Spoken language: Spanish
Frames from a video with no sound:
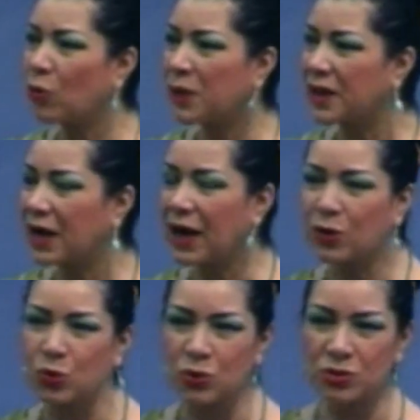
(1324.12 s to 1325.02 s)
obra de la
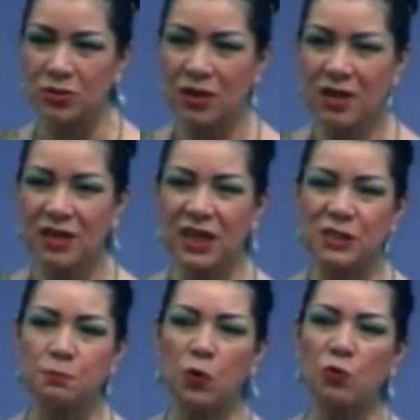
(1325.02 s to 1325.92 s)
cruz. Y
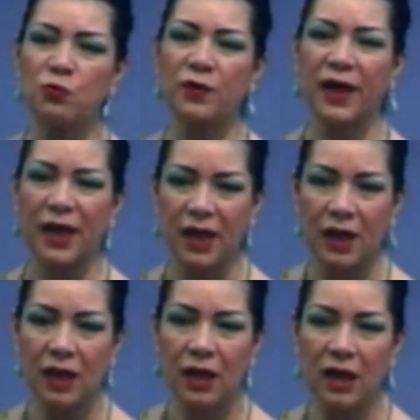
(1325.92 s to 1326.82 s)
es por fe,
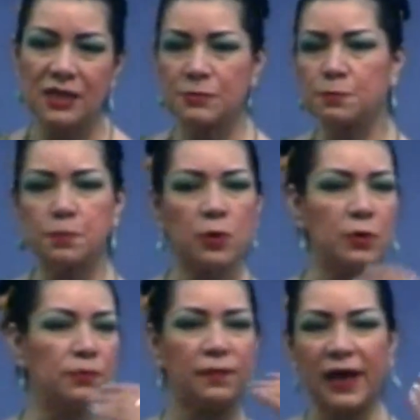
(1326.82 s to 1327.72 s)
es
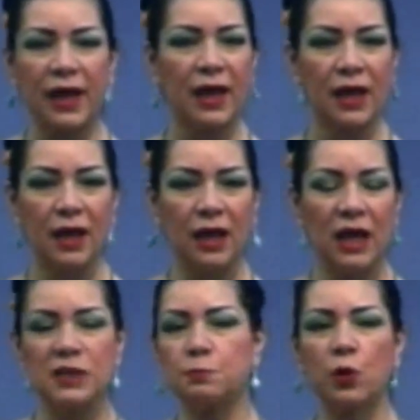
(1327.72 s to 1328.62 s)
por fe,
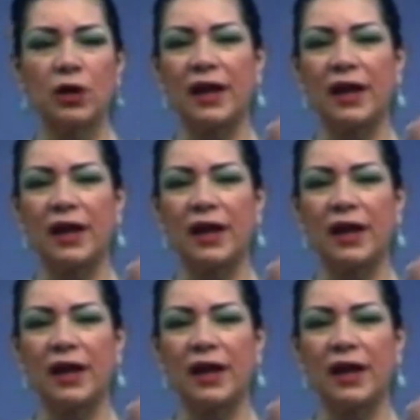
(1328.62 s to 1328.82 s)
es por